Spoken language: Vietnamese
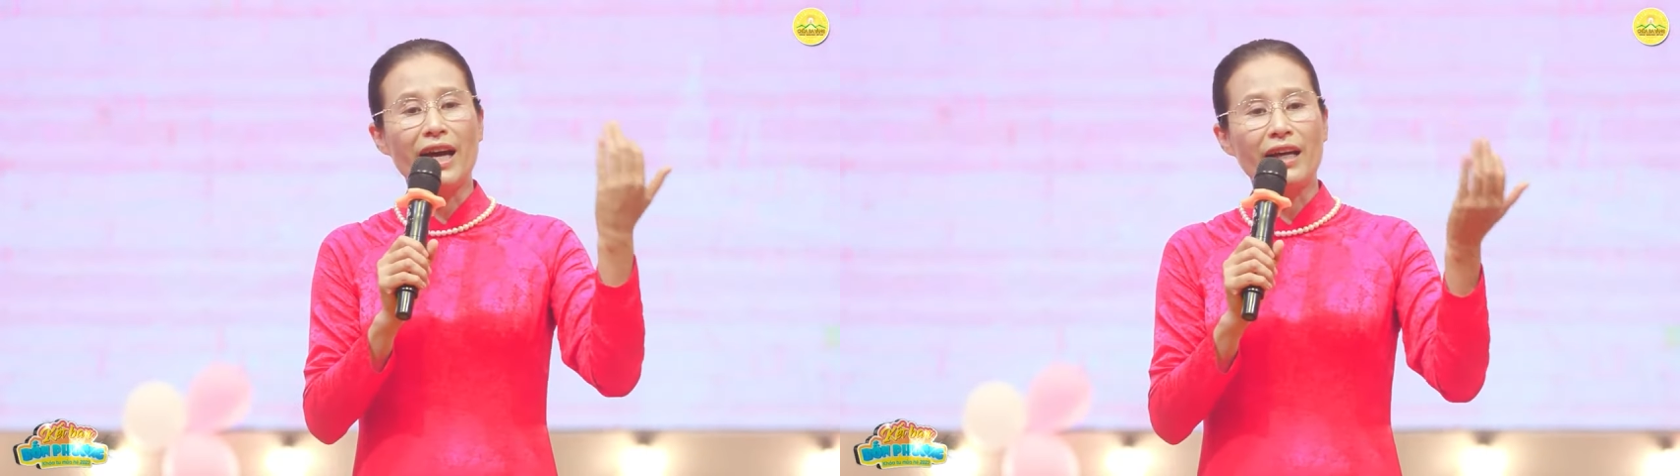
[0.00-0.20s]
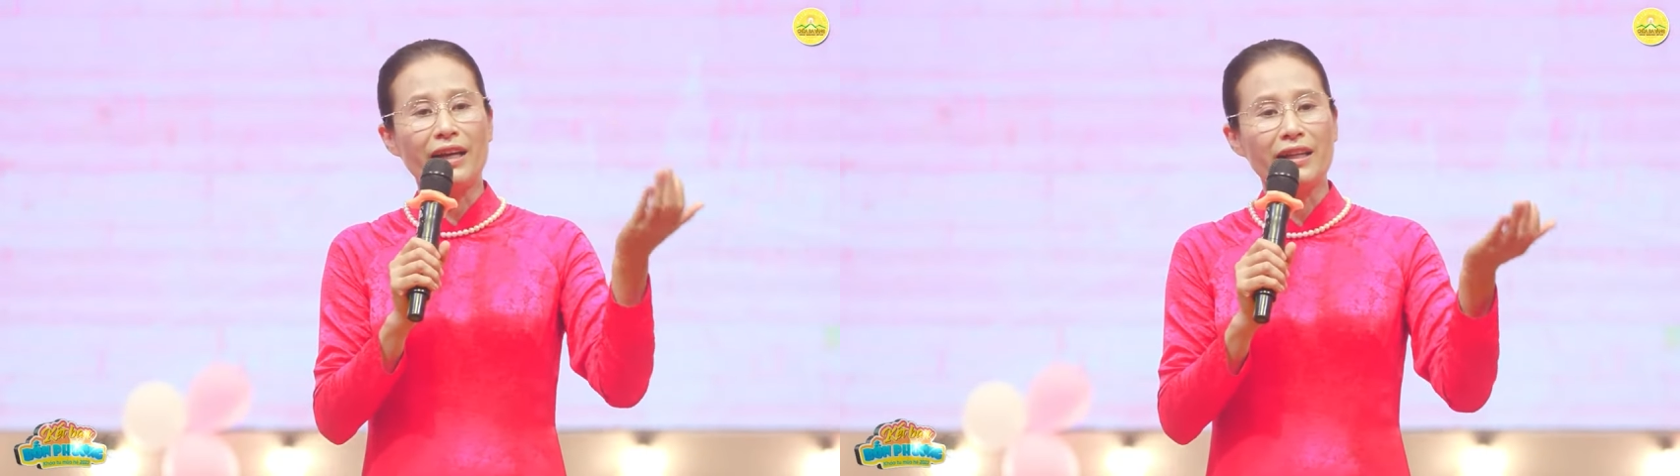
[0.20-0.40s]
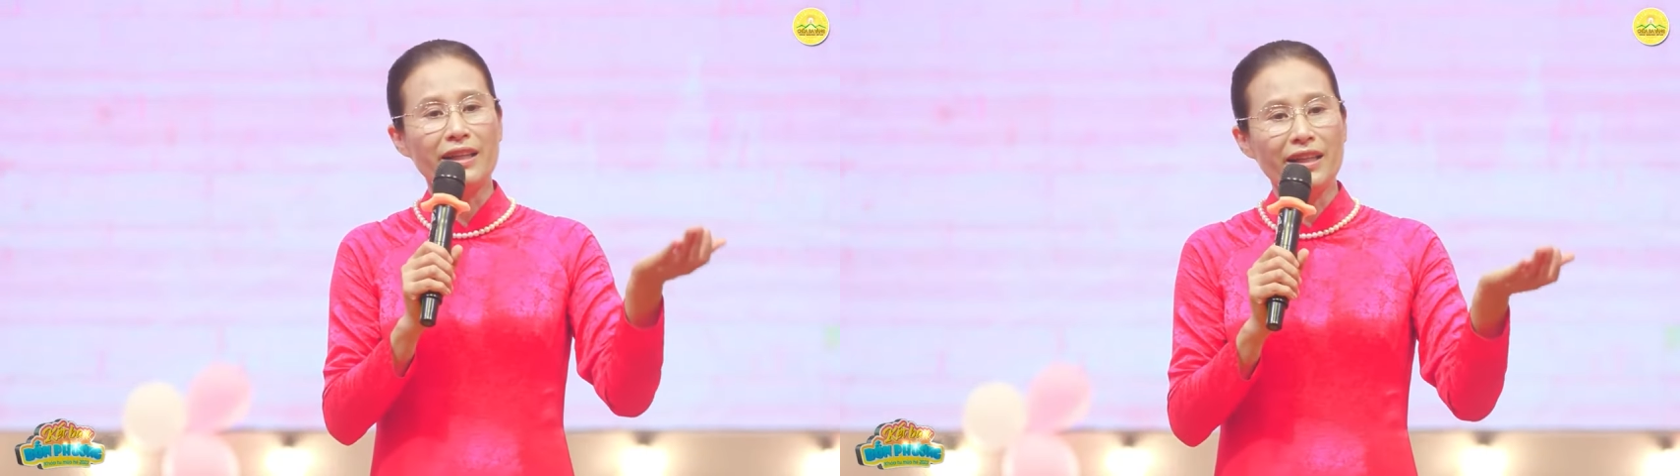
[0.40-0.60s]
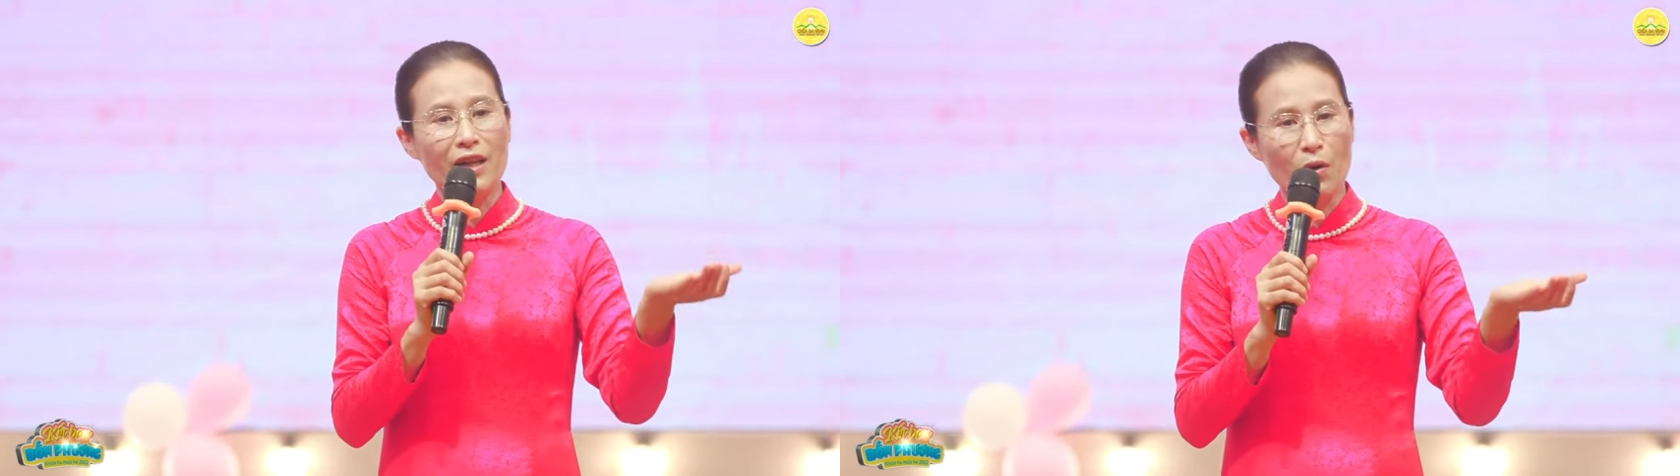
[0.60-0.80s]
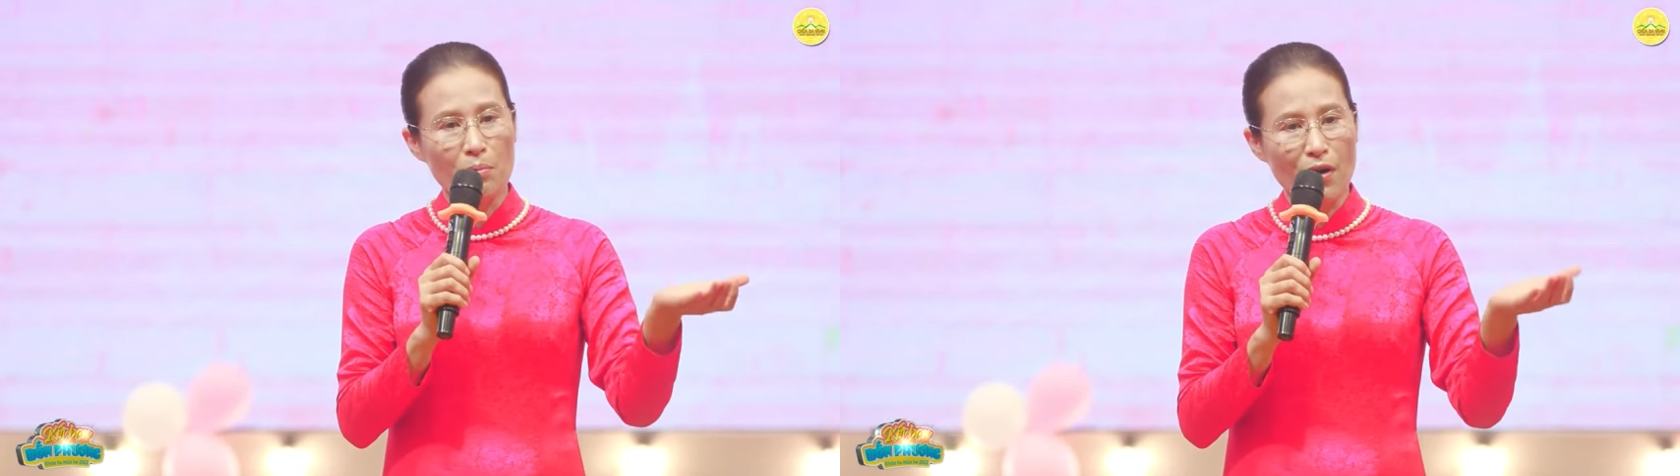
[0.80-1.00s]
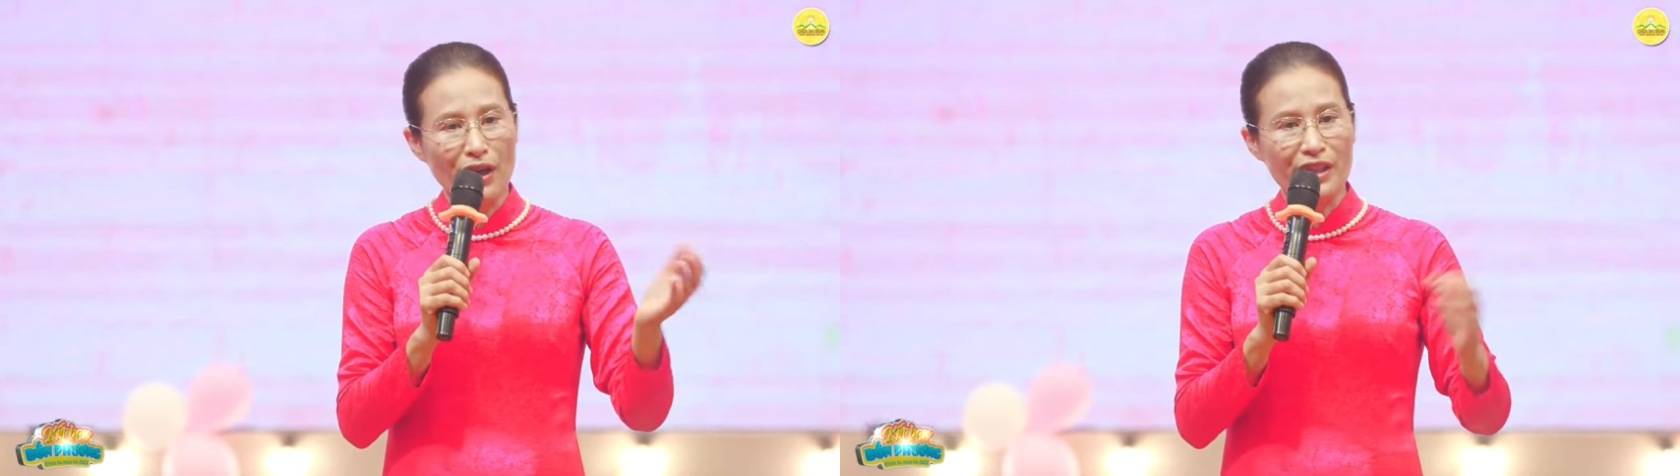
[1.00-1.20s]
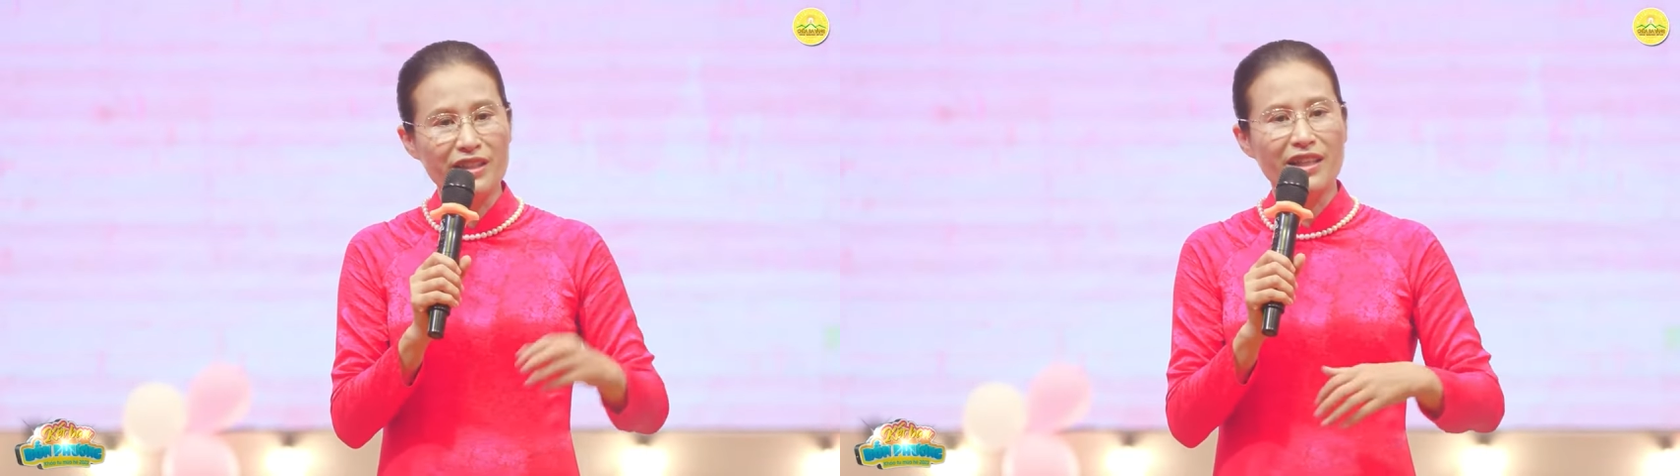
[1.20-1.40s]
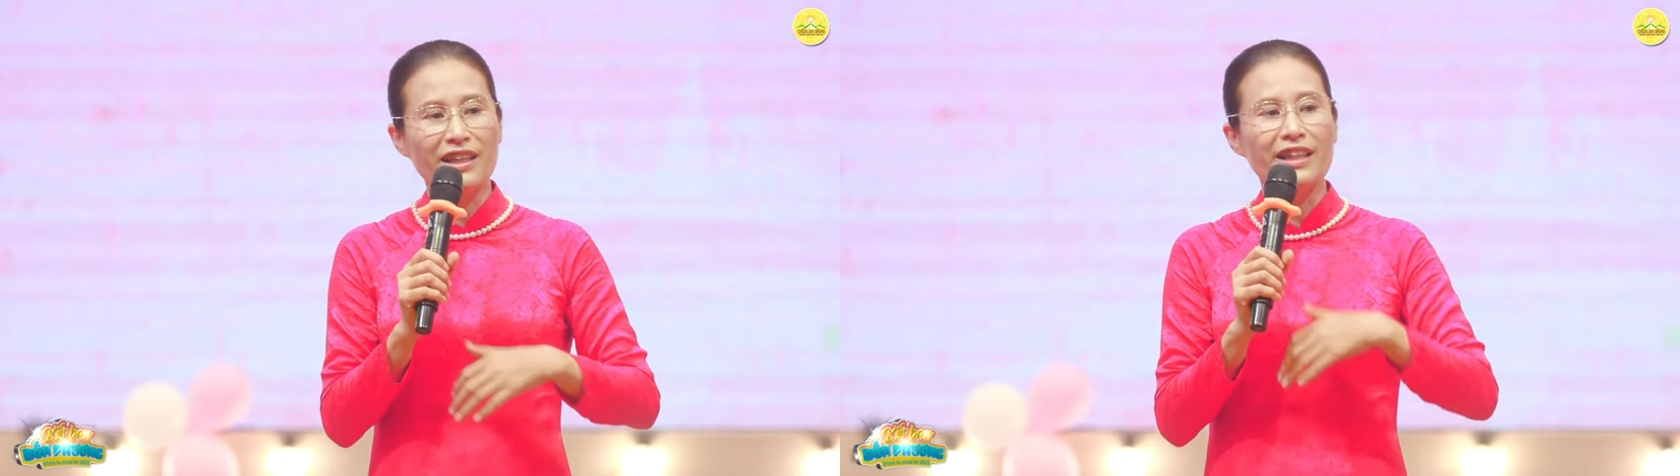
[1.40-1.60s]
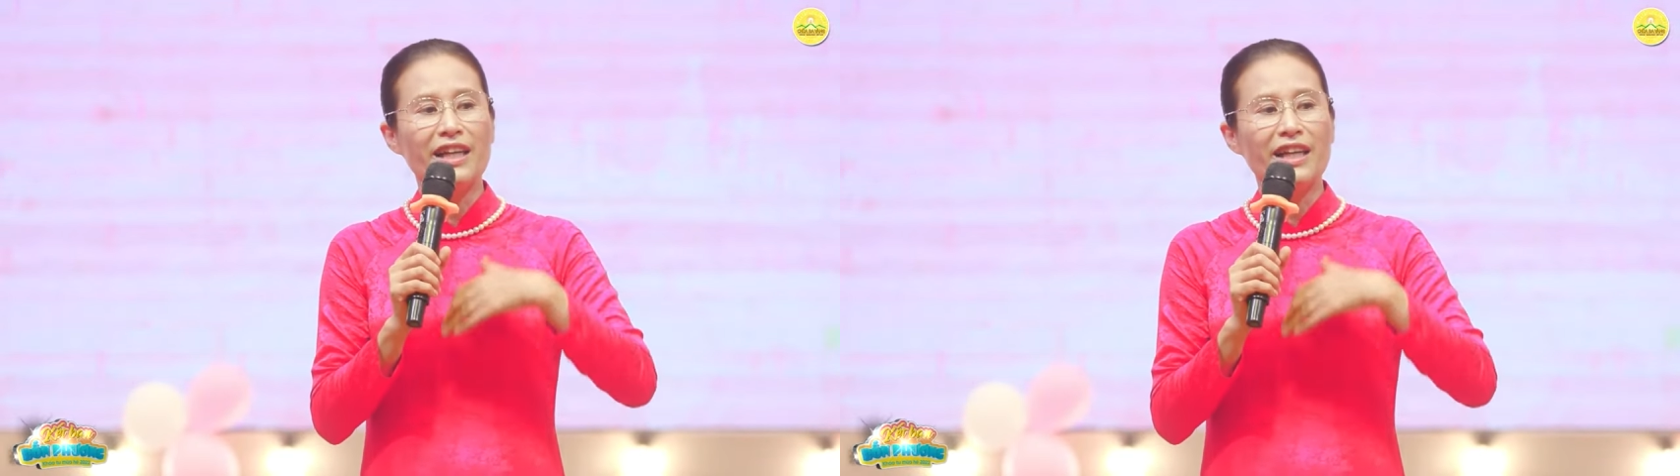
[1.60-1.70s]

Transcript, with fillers: là hiểu mọi người